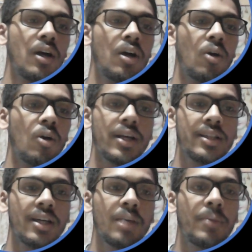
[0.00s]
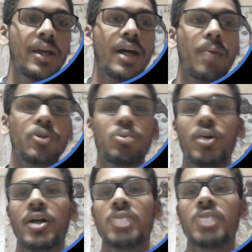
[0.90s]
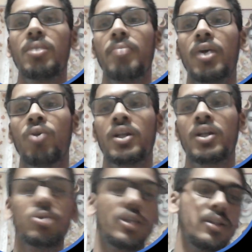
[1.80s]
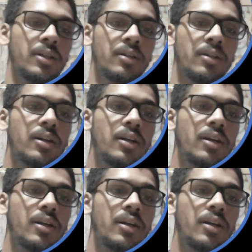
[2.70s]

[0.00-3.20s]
और इतने पे ही आपको जो पूरा ट्रांसपोर्ट नंबर है वो खत्म हो जाता है